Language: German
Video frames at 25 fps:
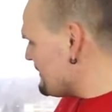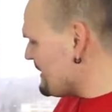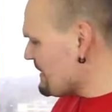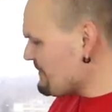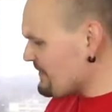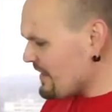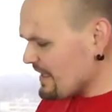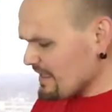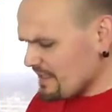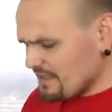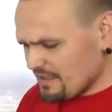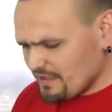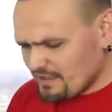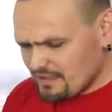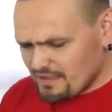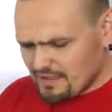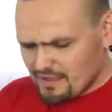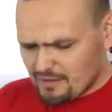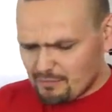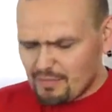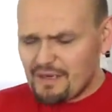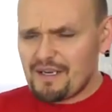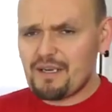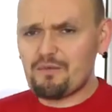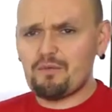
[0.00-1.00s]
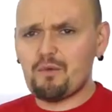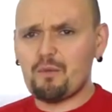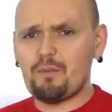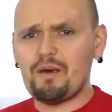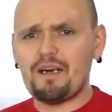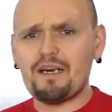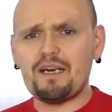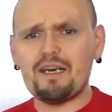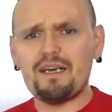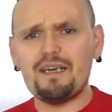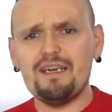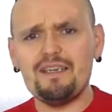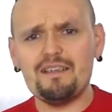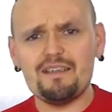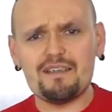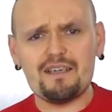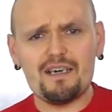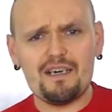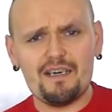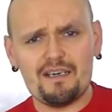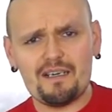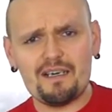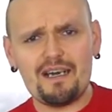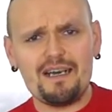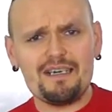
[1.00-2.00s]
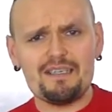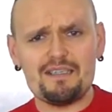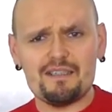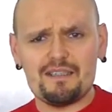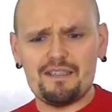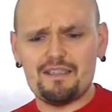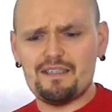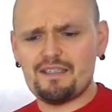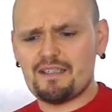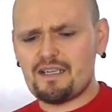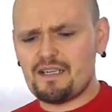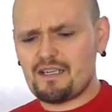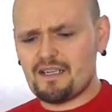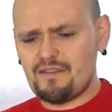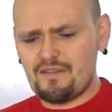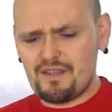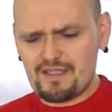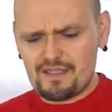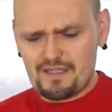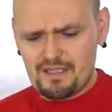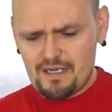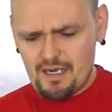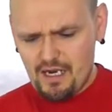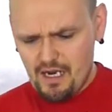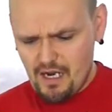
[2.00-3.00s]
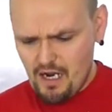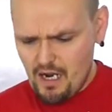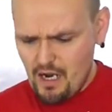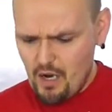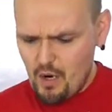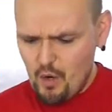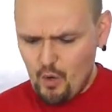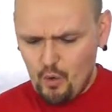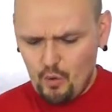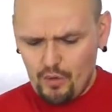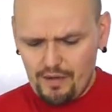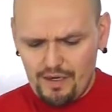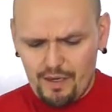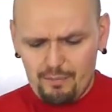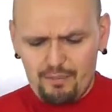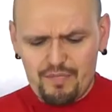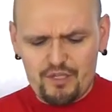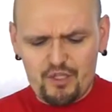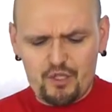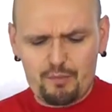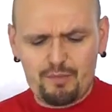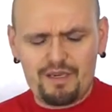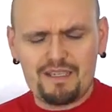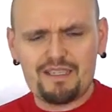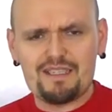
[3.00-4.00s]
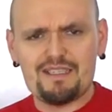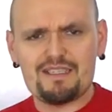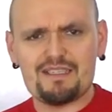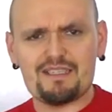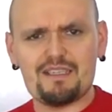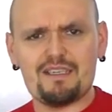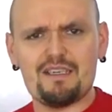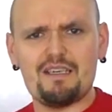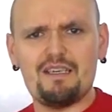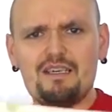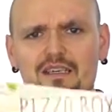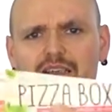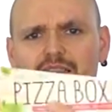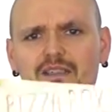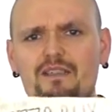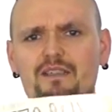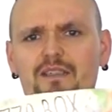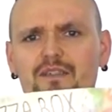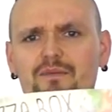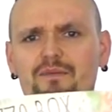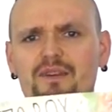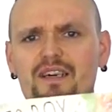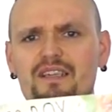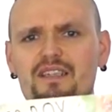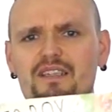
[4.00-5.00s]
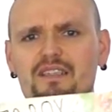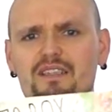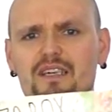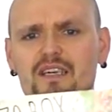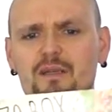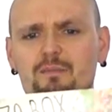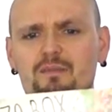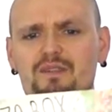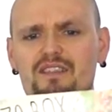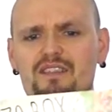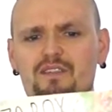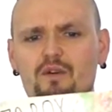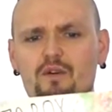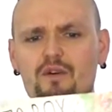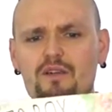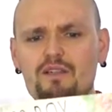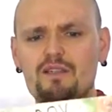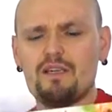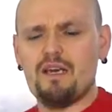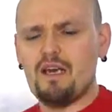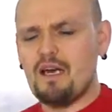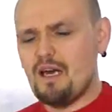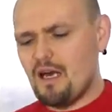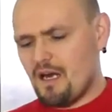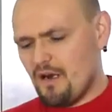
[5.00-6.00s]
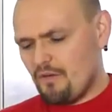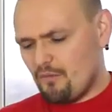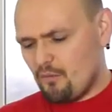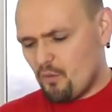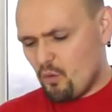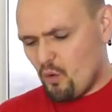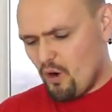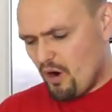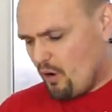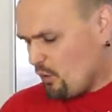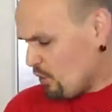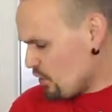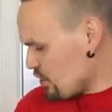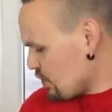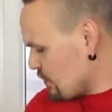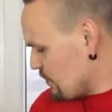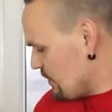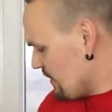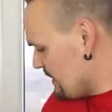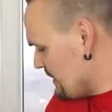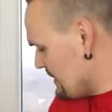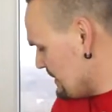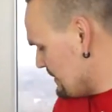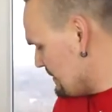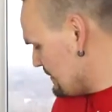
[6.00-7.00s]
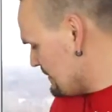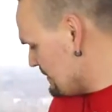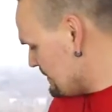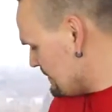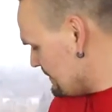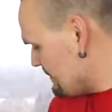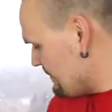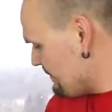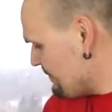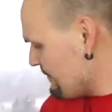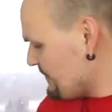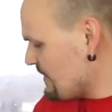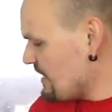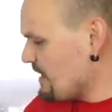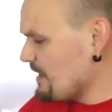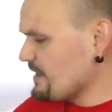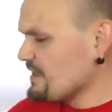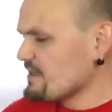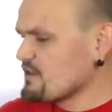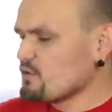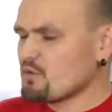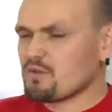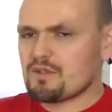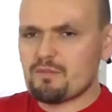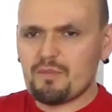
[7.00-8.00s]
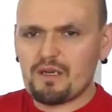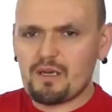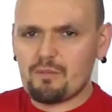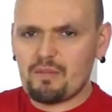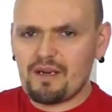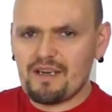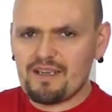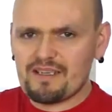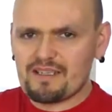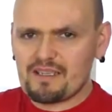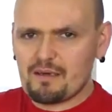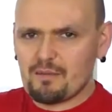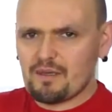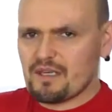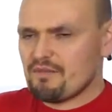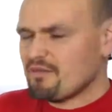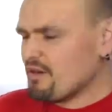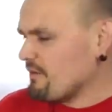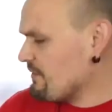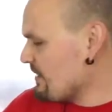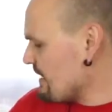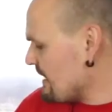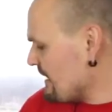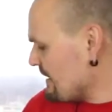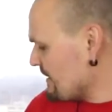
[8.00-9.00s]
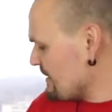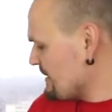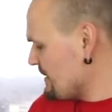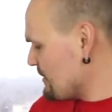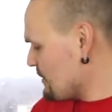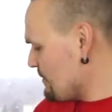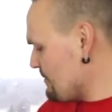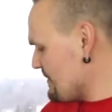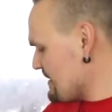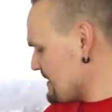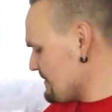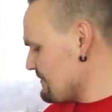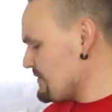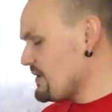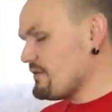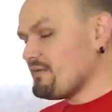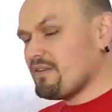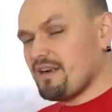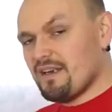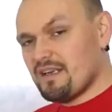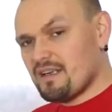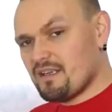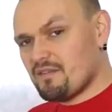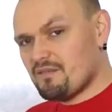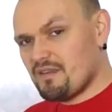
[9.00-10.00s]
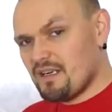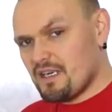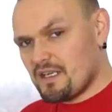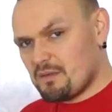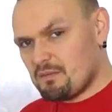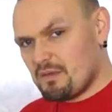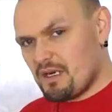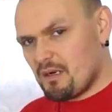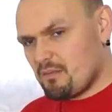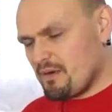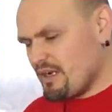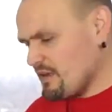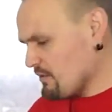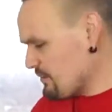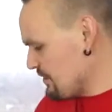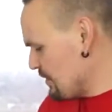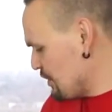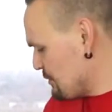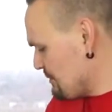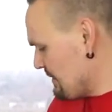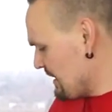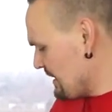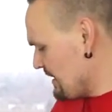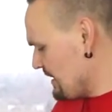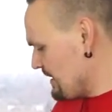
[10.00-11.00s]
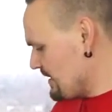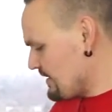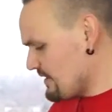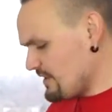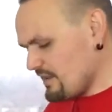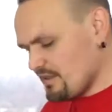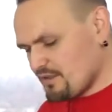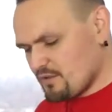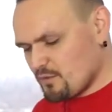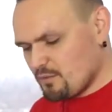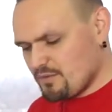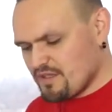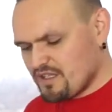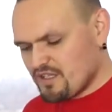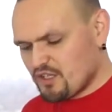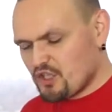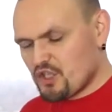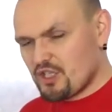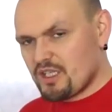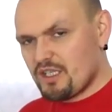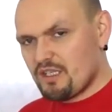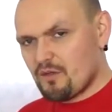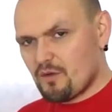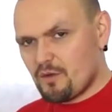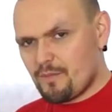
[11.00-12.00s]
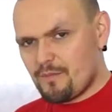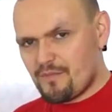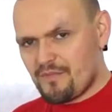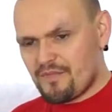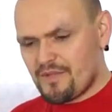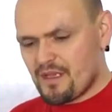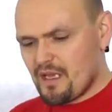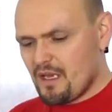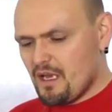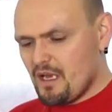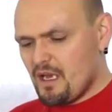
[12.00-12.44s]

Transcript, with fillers: deswegen war ich äh, bei der Firma Edeka, Reichelt Edeka gewesen und habe mir schon mal diesen äh, Fertigteig besorgt, wo auch schon äh, ja, eine Soße mit dabei ist, aber die werden wir garantiert noch ein bisschen verfeinern, weil ich bin der Meinung, die schmeckt garantiert so ein bisschen Stino.